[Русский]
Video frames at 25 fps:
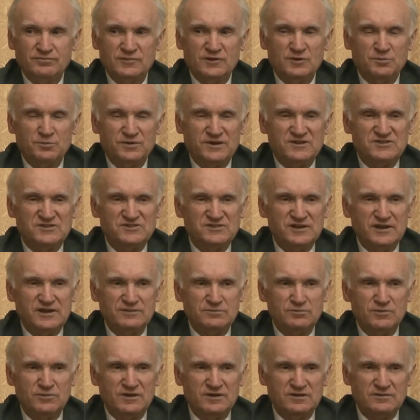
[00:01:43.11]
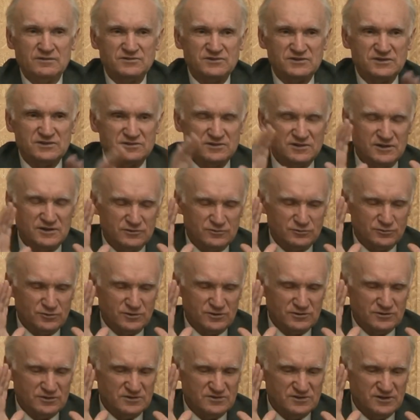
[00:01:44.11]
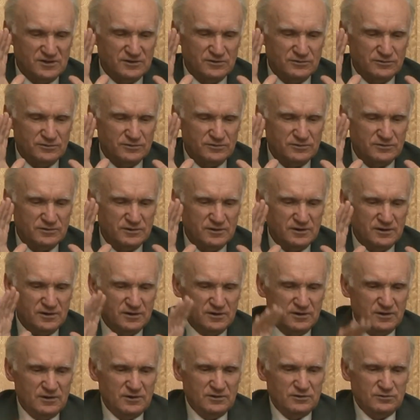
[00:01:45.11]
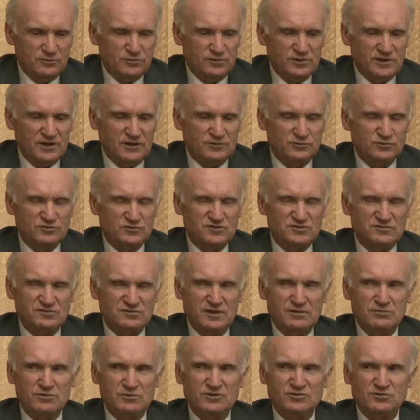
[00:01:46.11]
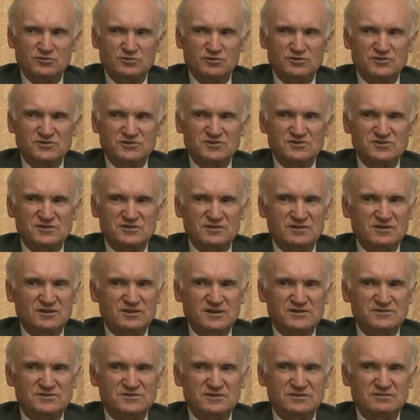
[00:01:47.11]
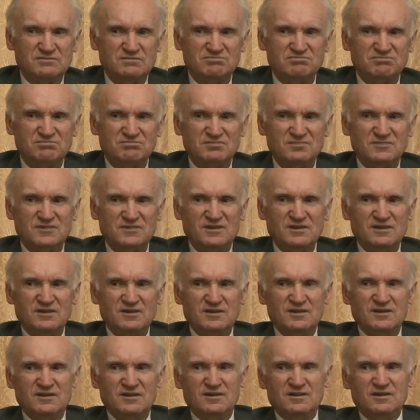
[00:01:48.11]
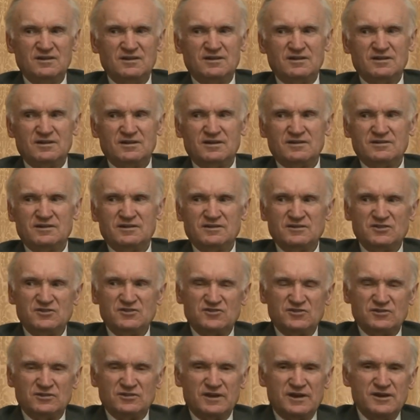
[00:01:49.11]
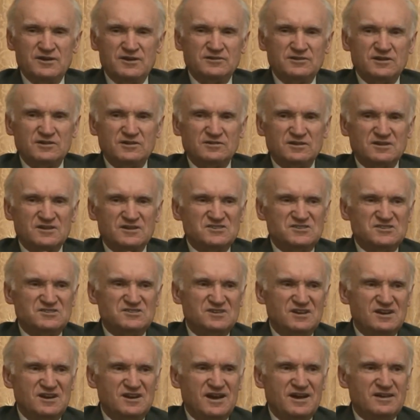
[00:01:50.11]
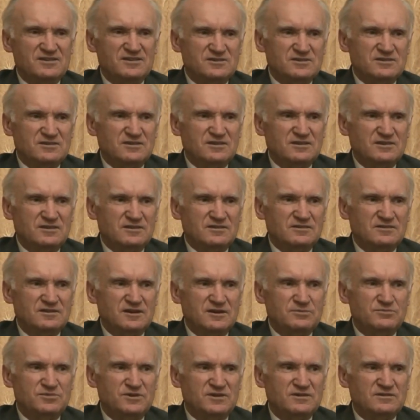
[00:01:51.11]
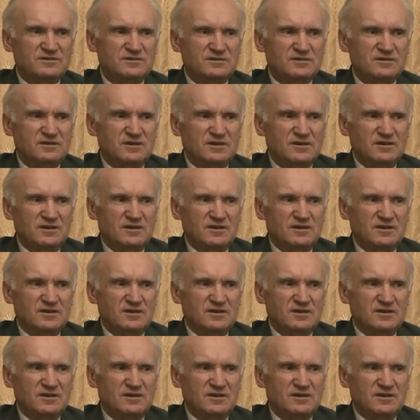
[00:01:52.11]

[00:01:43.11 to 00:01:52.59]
Да простят меня все те, кто это делает. Но я тут с вами тоже согласен. Когда начинают это разделять, дробить.